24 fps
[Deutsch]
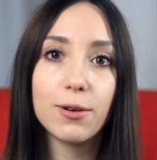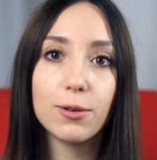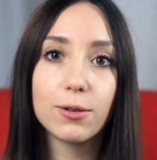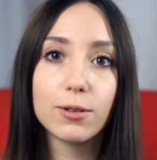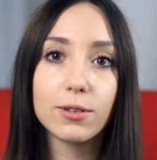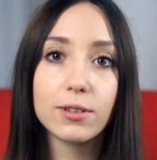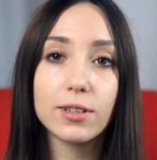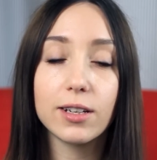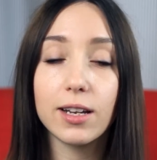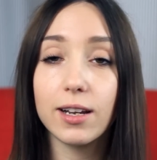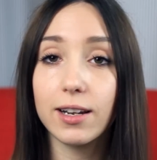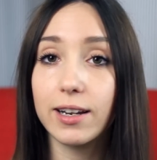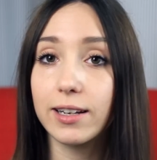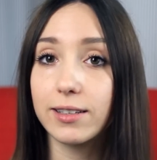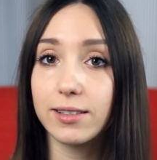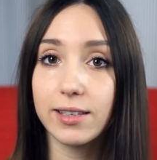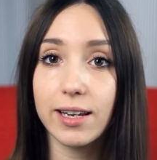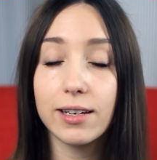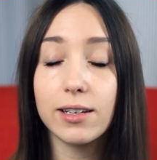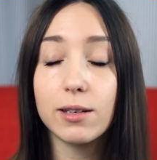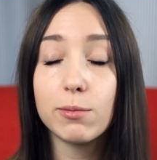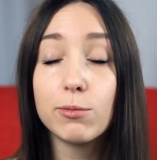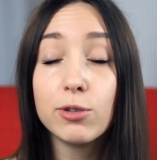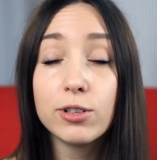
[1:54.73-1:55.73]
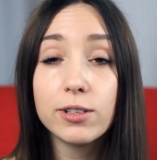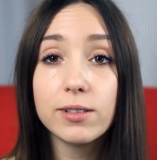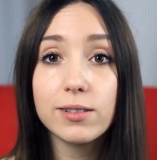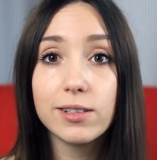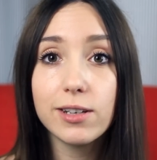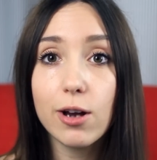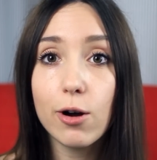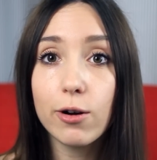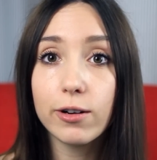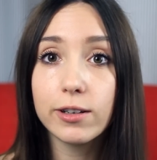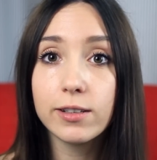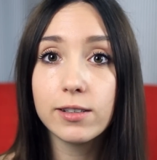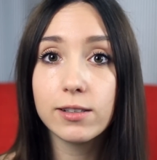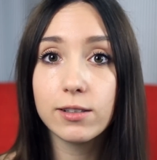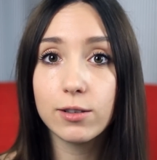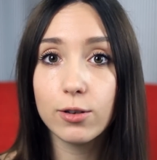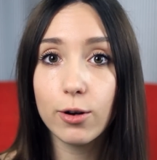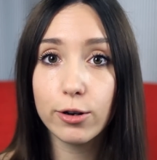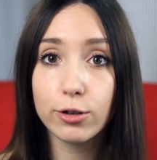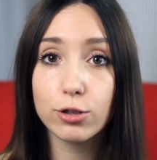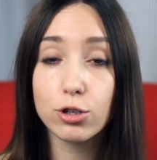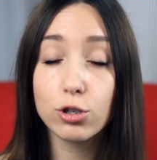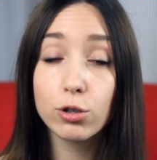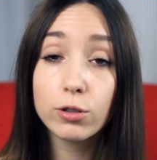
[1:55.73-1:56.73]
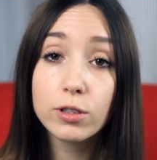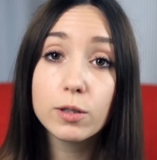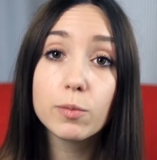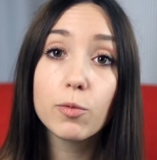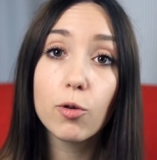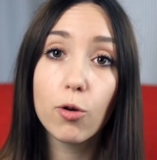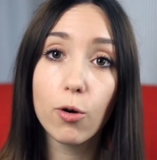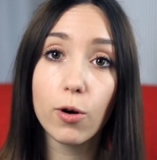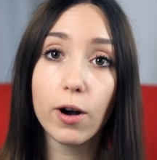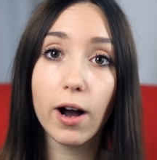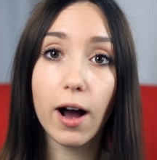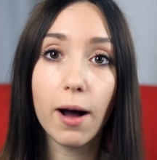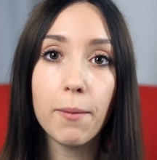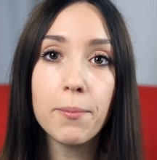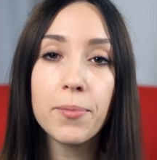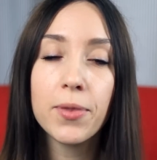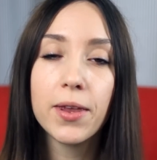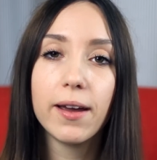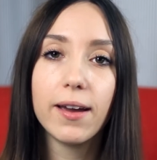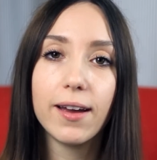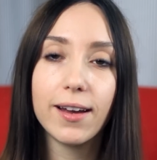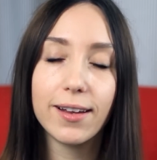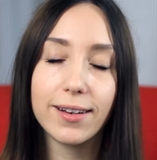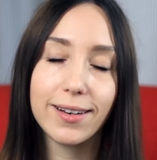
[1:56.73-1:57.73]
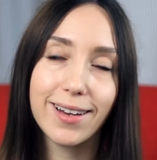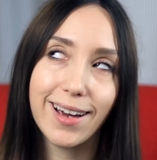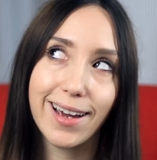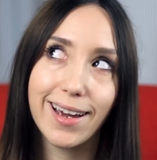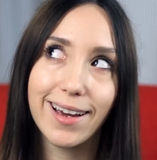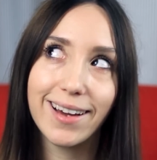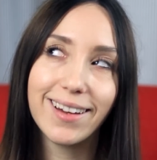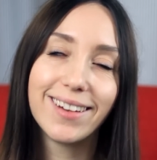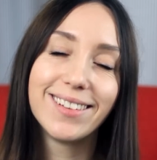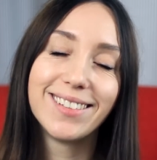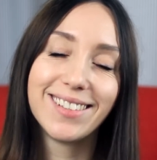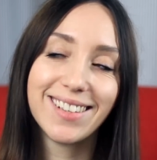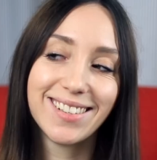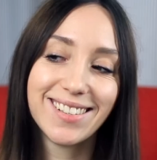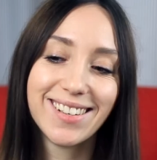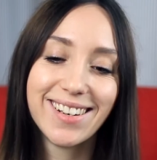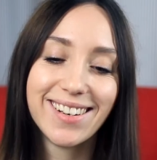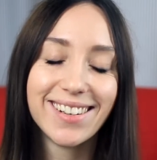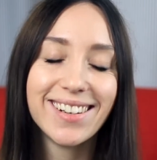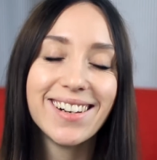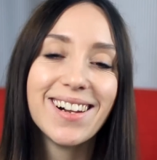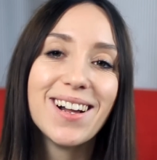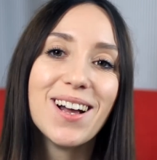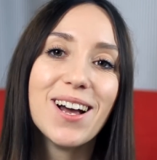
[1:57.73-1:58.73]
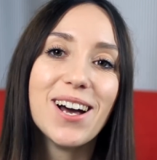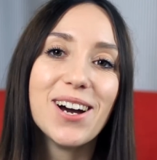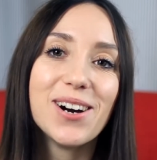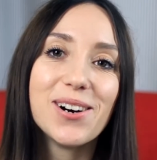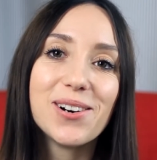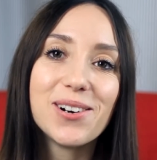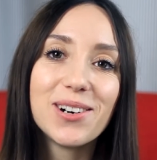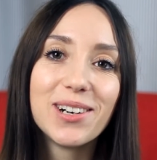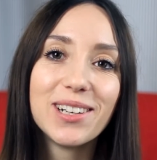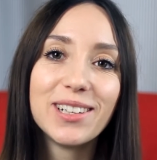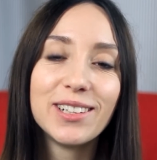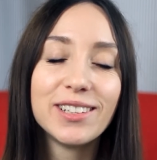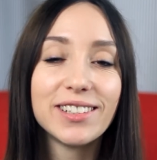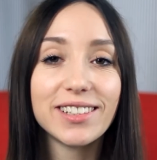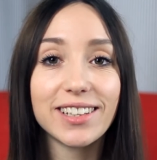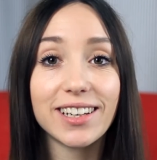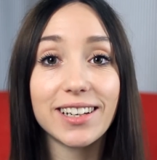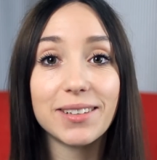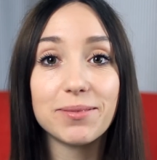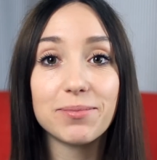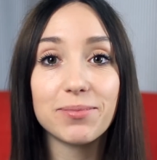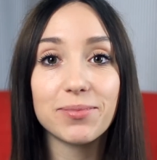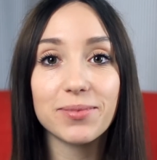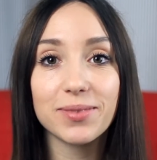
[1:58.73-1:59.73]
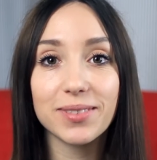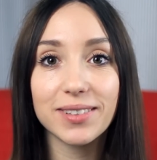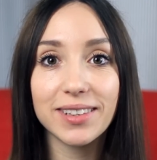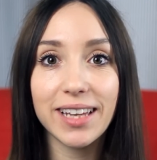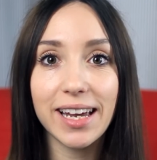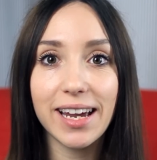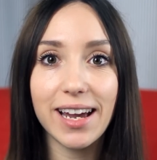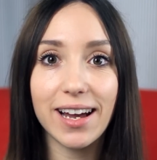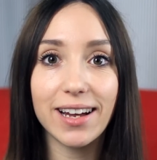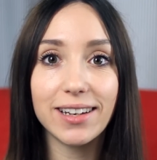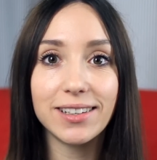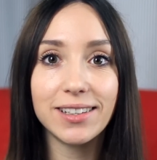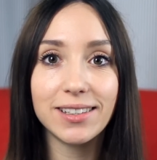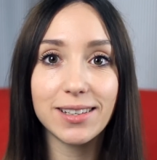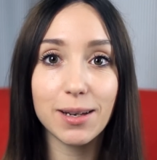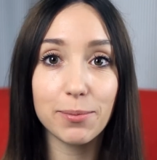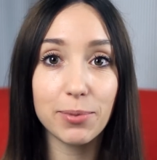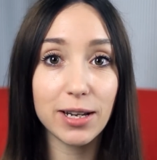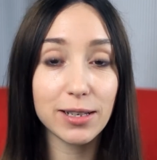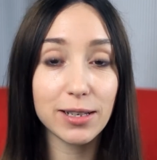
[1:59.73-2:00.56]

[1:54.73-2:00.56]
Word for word: Und äh, letztendlich müssen sie auch ins Zeugenschutzprogramm, daher der Titel. Und ähm, naja, dieser